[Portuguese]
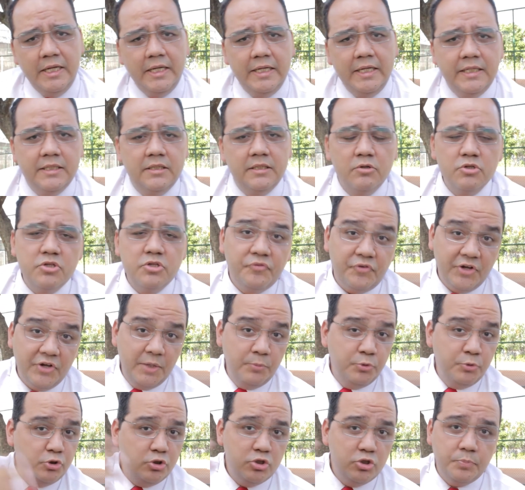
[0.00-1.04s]
Então, se fala
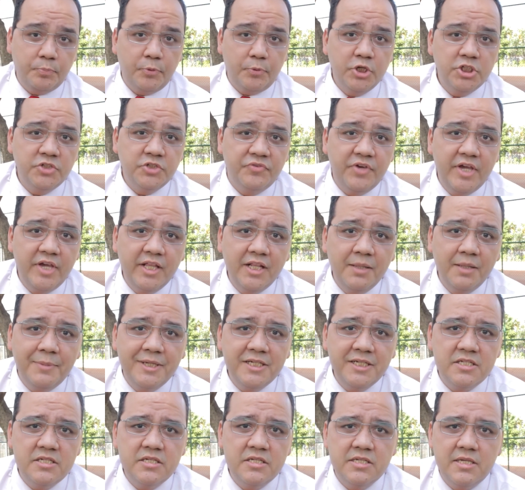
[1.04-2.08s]
muito de pós-venda,
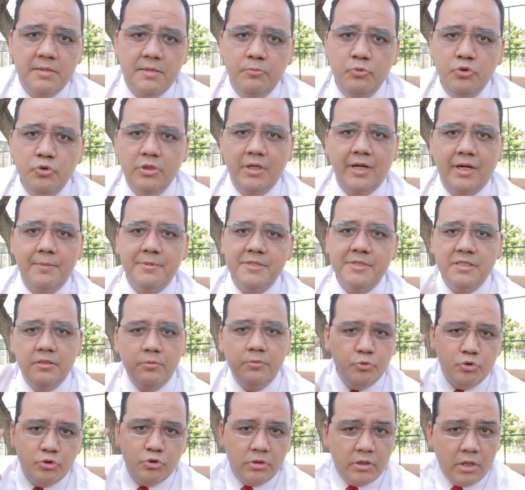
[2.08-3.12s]
mas isso é muito, acaba sendo
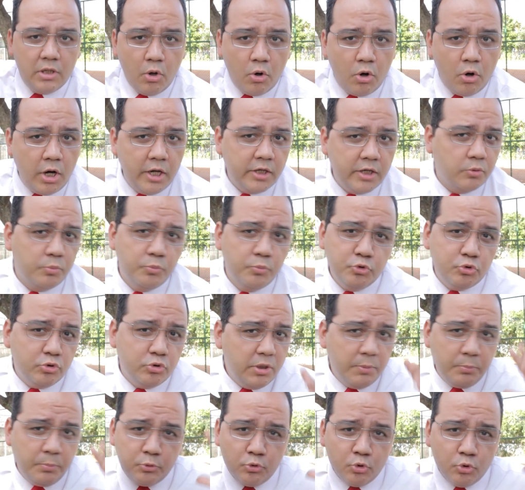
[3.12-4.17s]
muito teórico, muito
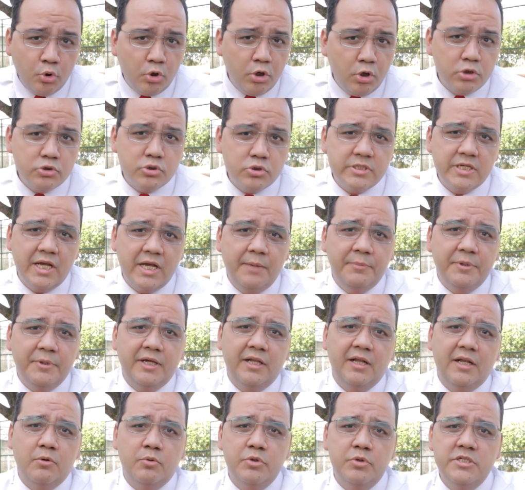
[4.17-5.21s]
nebuloso, sabe?
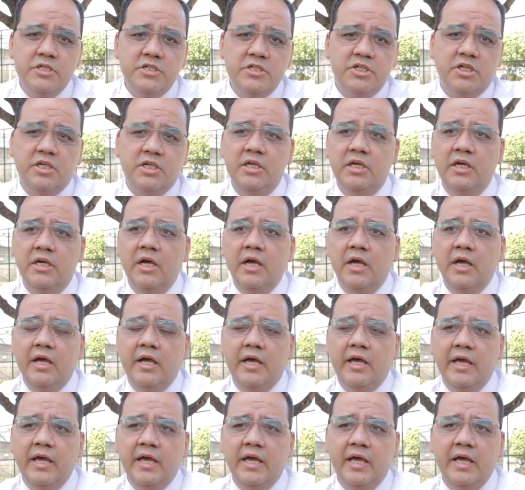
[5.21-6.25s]
Aquela coisa de que
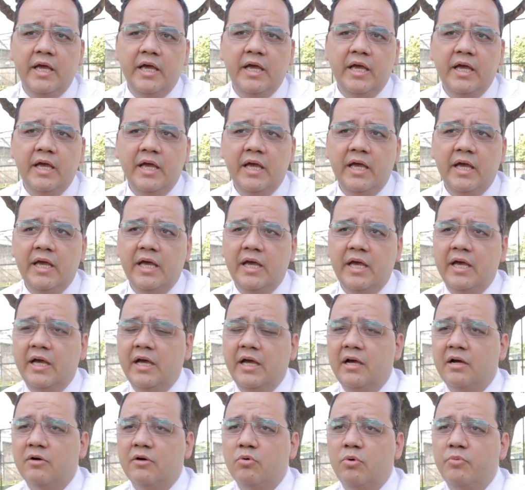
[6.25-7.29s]
é,
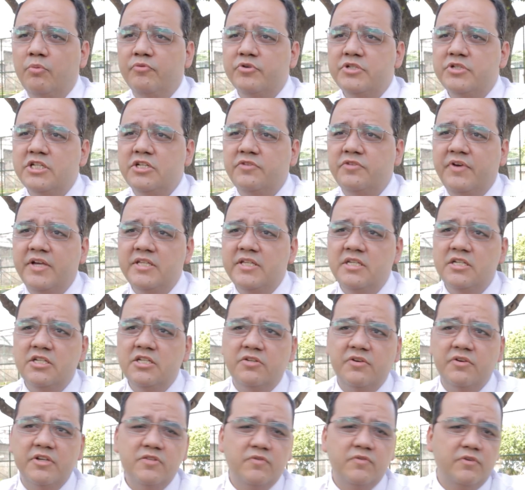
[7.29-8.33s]
é, como você tivesse,
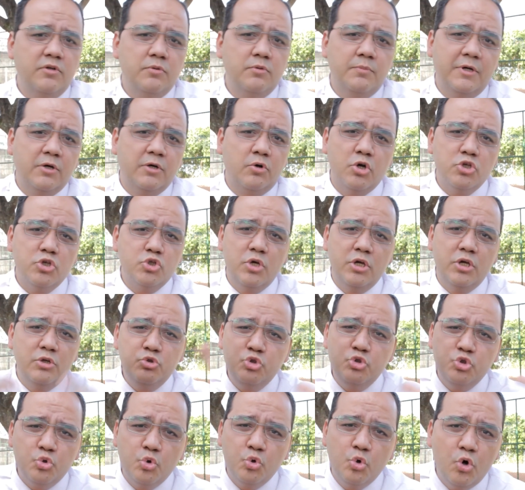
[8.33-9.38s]
estivesse falando um negócio
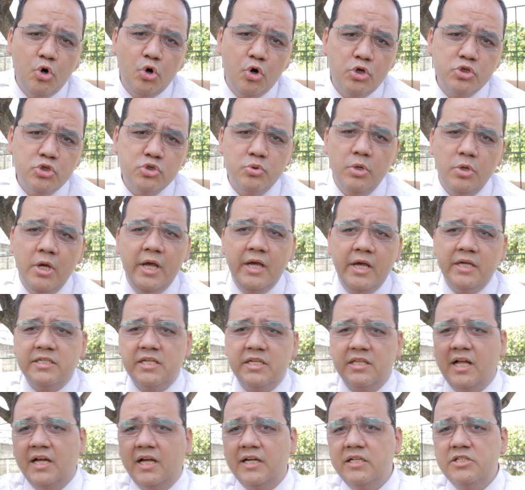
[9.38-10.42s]
religioso, que você
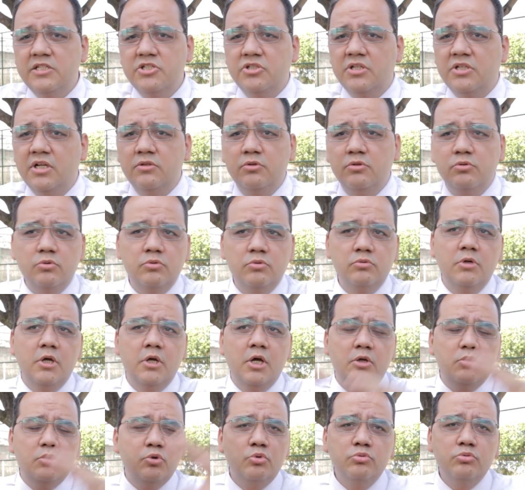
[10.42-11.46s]
está acreditando num,
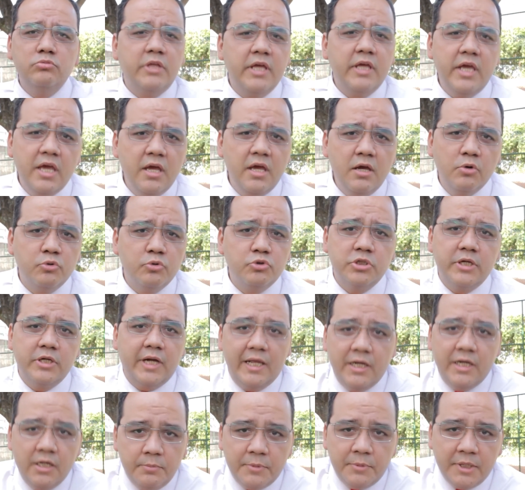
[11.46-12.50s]
num Deus.
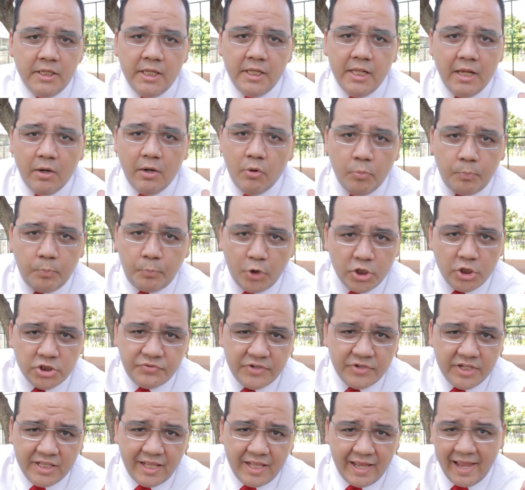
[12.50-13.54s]
Caramba, o
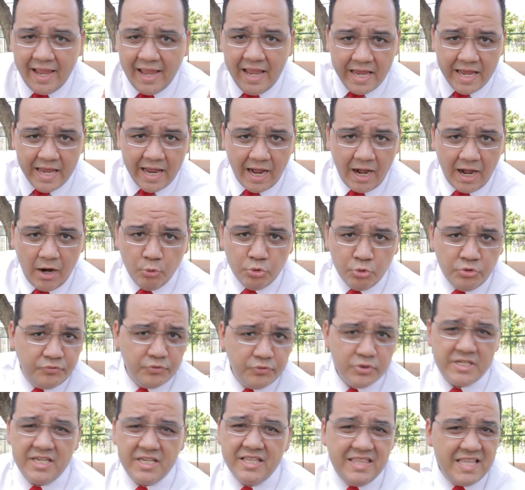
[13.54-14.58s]
pós-venda é real e
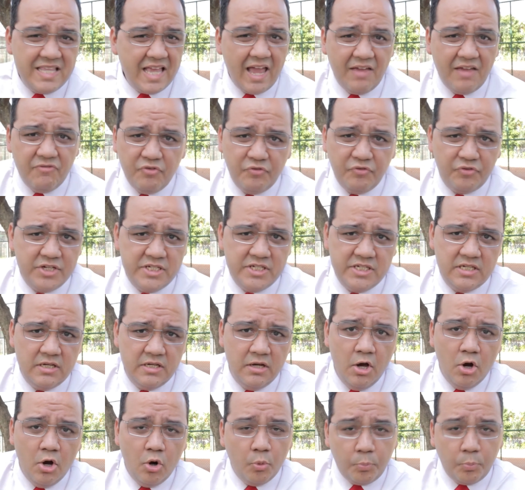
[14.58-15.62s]
você deve fazer.
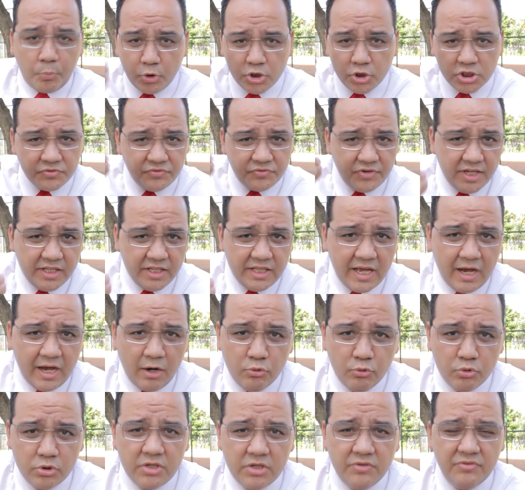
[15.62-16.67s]
O pós-venda é
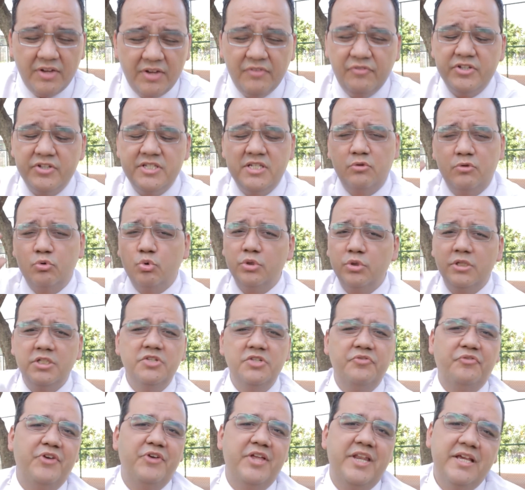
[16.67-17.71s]
algo que vai fazer toda a
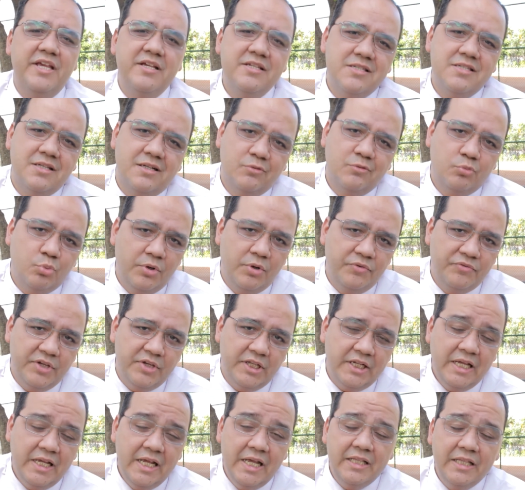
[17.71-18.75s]
diferença na tua
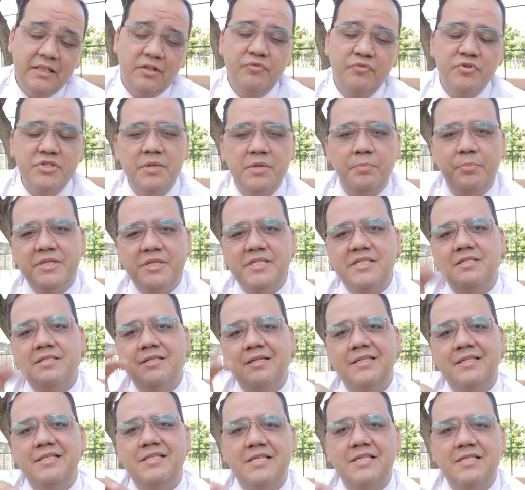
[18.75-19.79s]
venda. Então você precisa
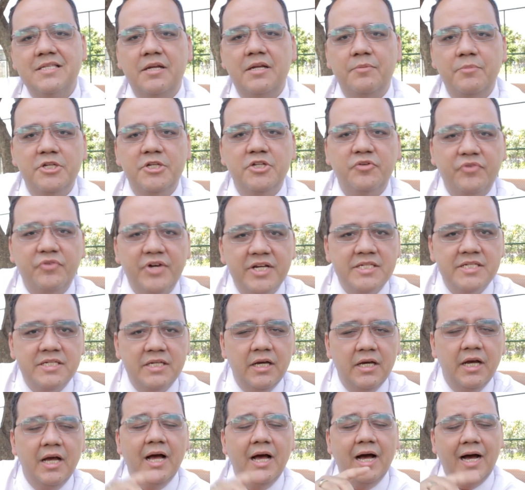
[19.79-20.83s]
necessariamente fazer,
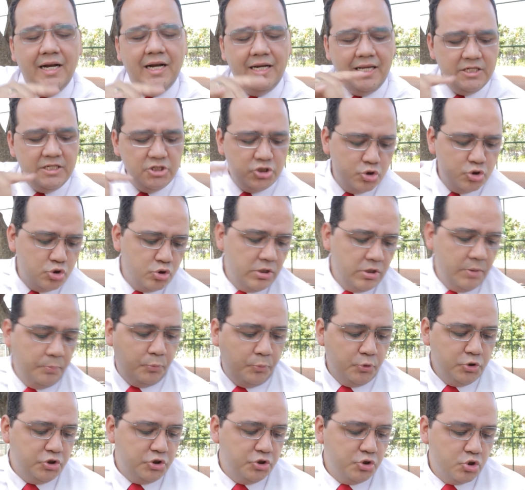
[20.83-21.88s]
além disso,
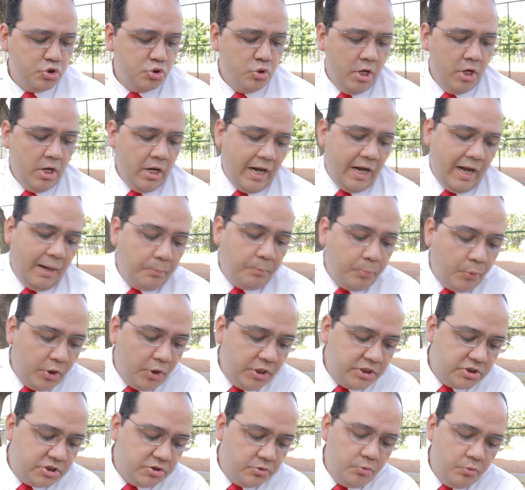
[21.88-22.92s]
depois disso,
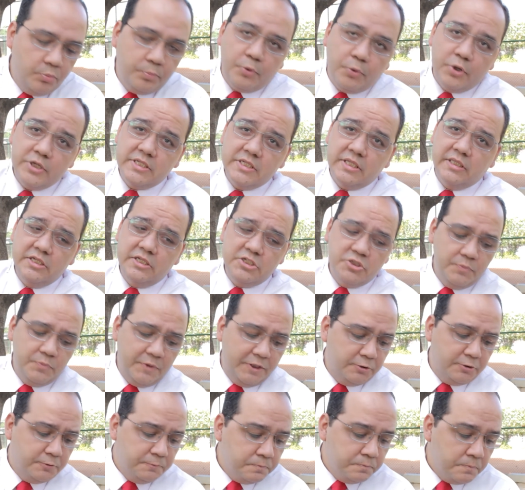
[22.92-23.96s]
após o
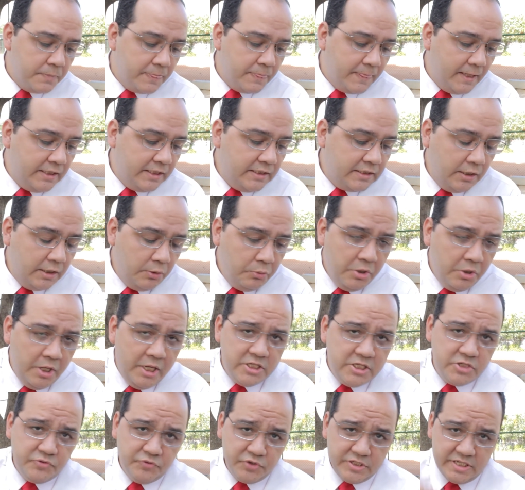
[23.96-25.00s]
pós-atendimento. Então,
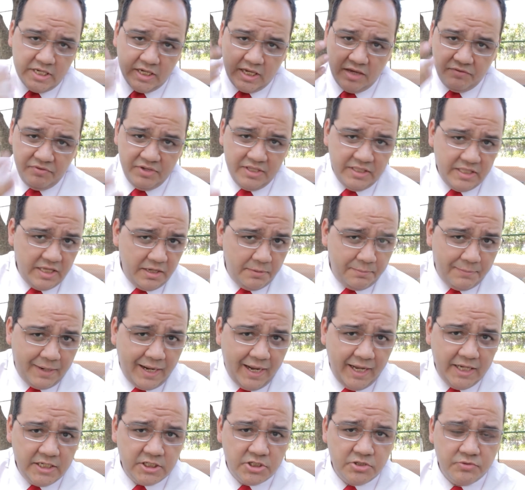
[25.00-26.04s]
se você quer vender
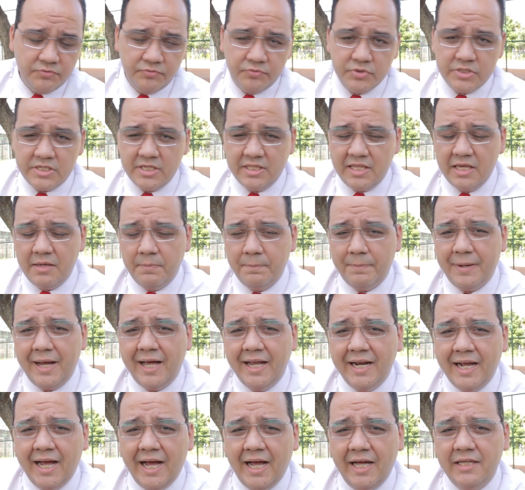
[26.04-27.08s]
mais, você tem que
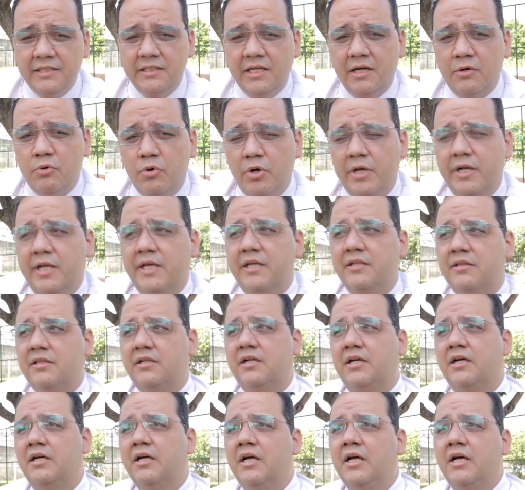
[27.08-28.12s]
parar, e agora
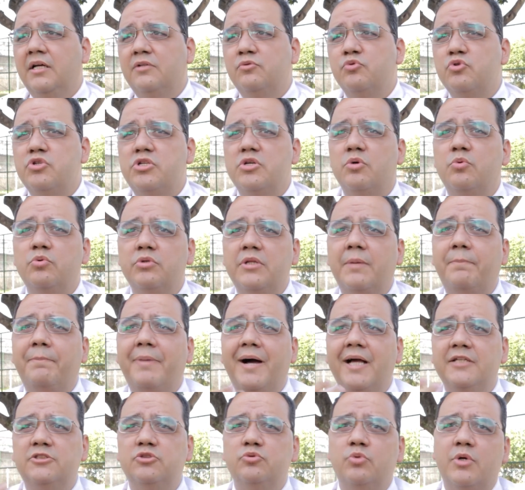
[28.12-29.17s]
entra no segunda
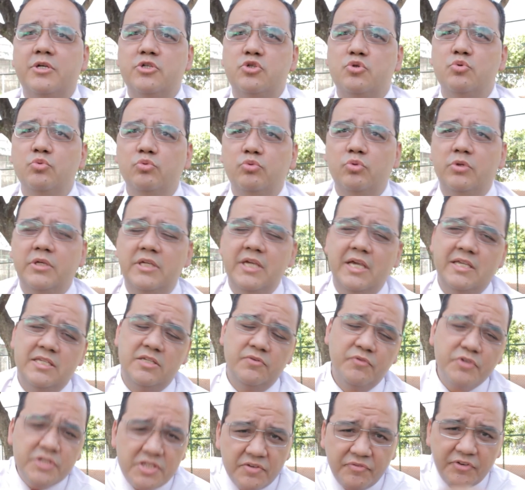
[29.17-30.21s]
parte do assunto, que é se
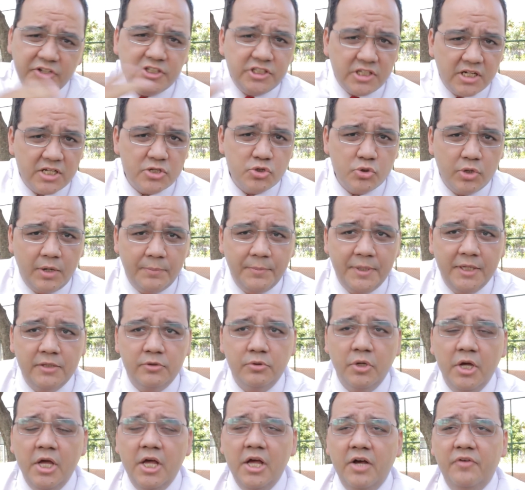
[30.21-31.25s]
você faz relacionamento,
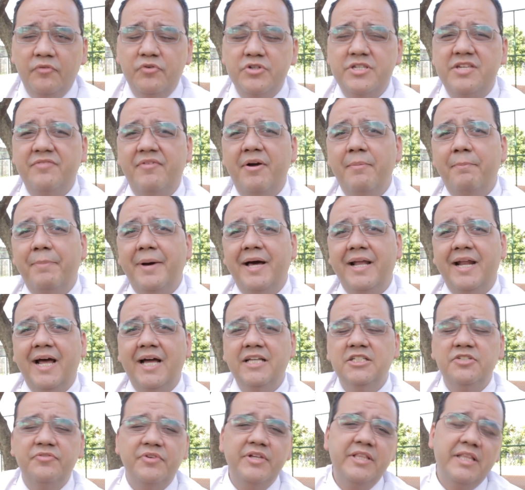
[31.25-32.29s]
você vai parar
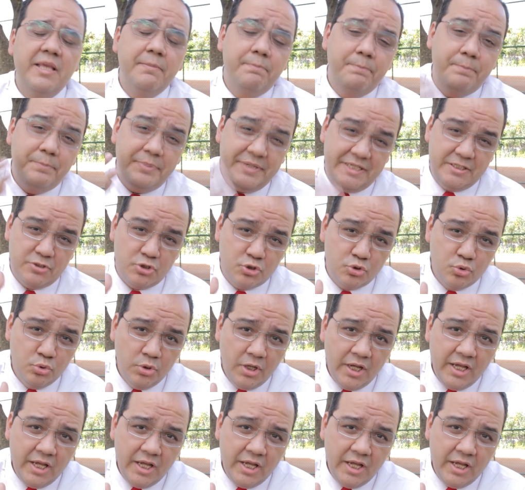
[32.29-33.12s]
de vender preço